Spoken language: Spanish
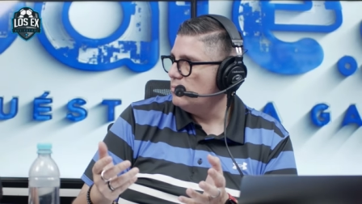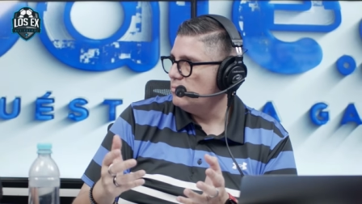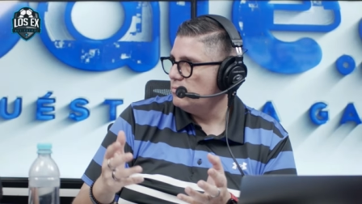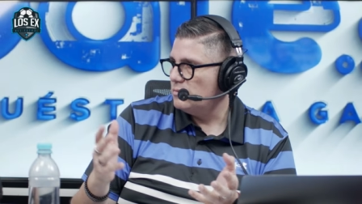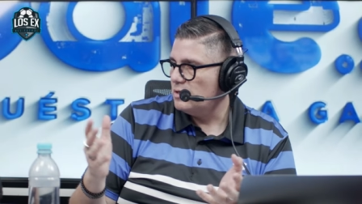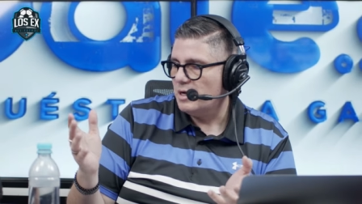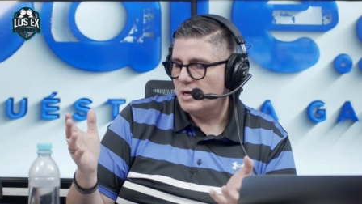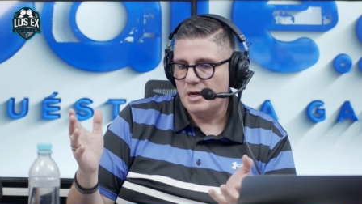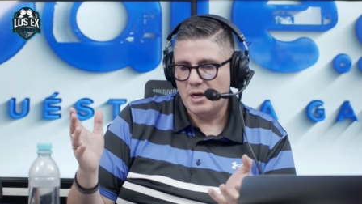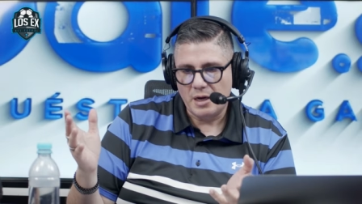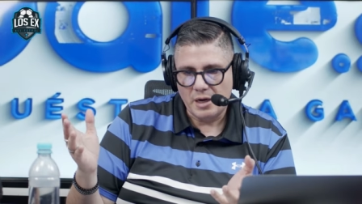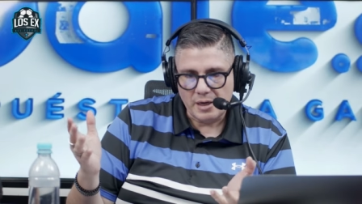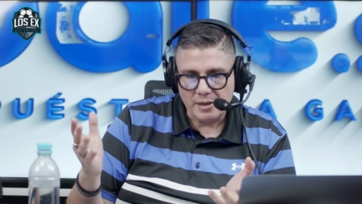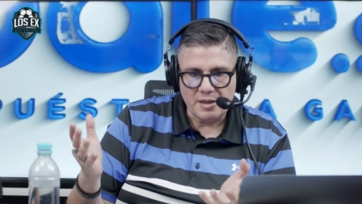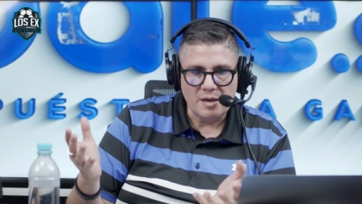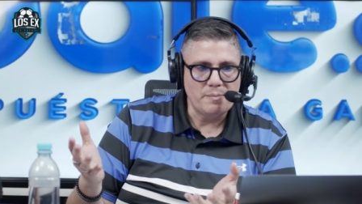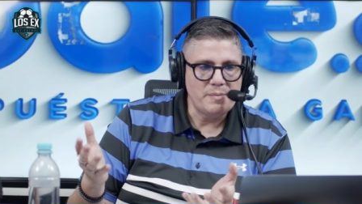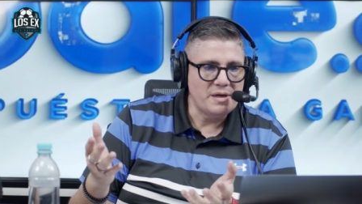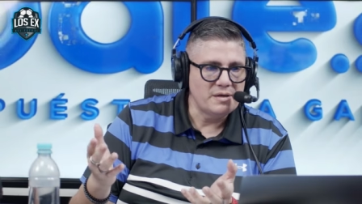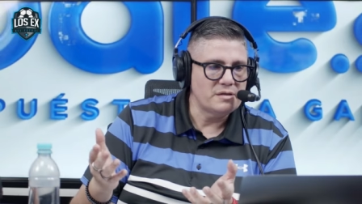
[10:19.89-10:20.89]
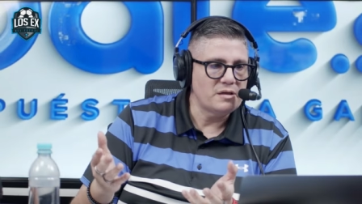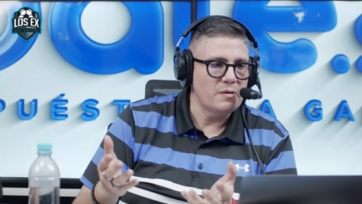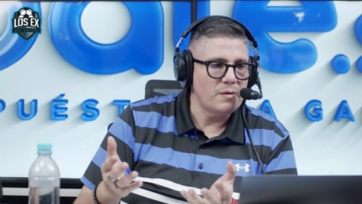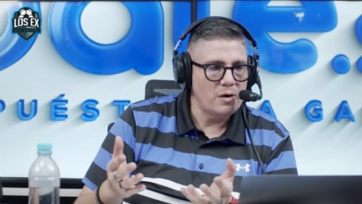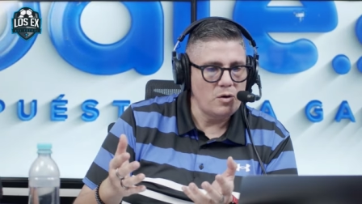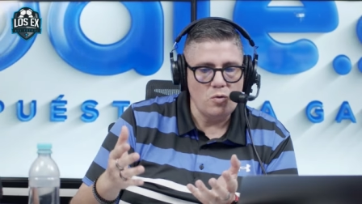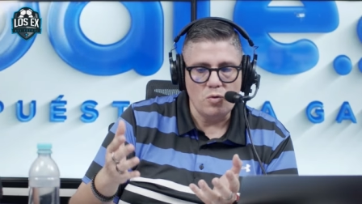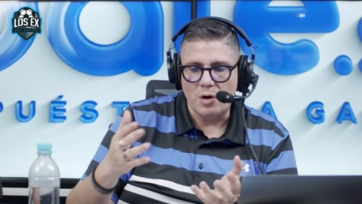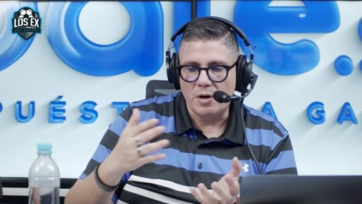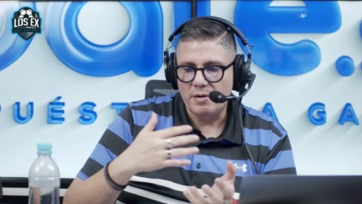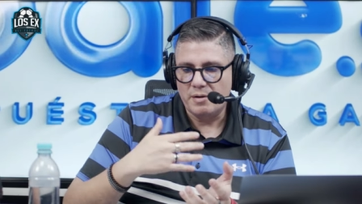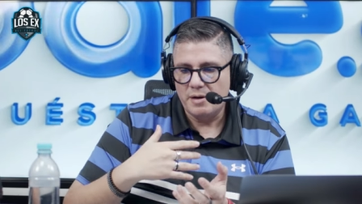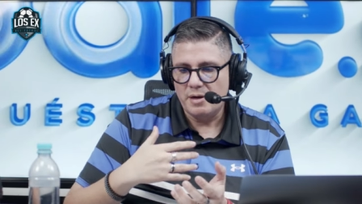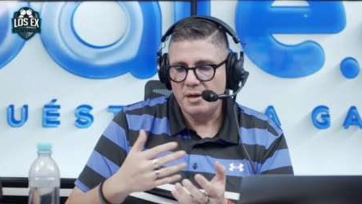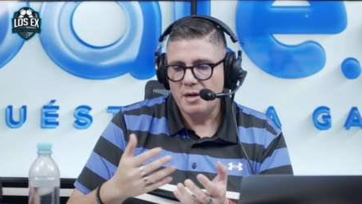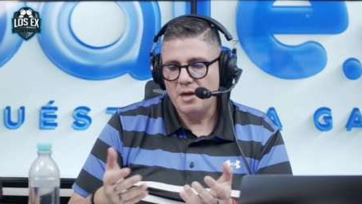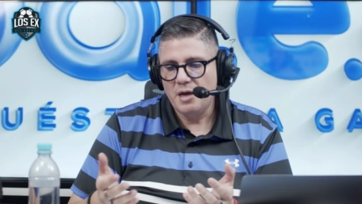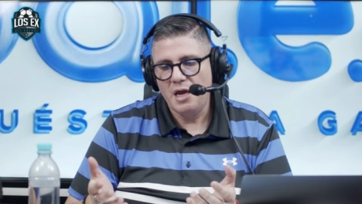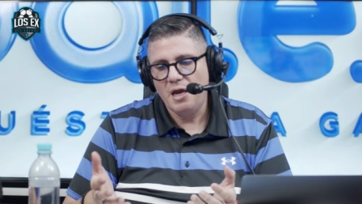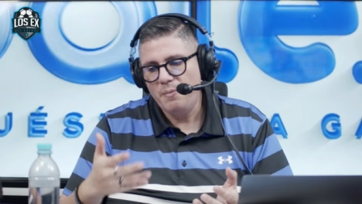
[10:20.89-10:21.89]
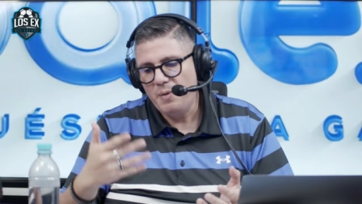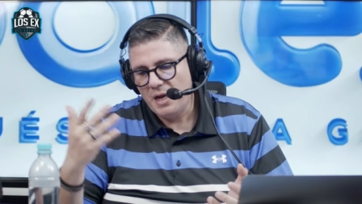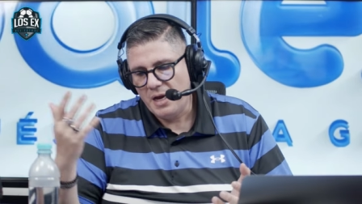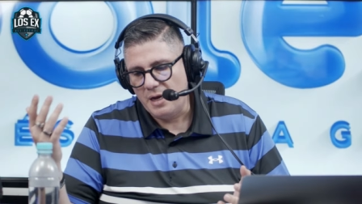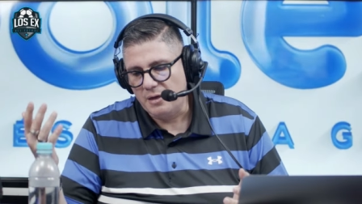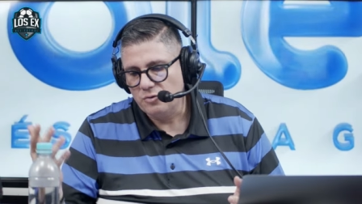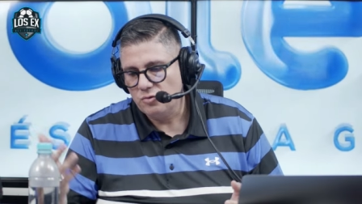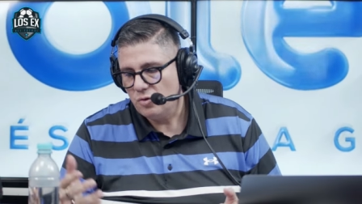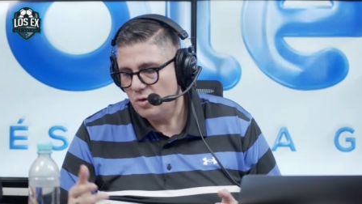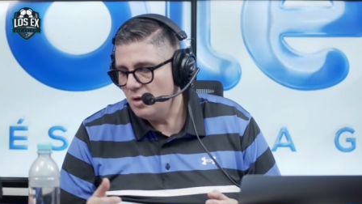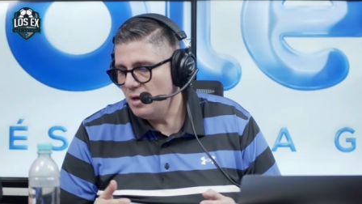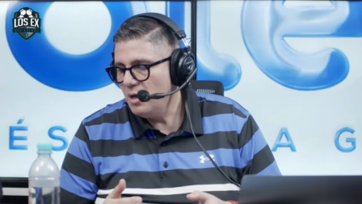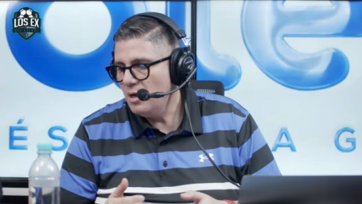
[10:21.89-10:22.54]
O sea, que, también se evalúa, en mi caso.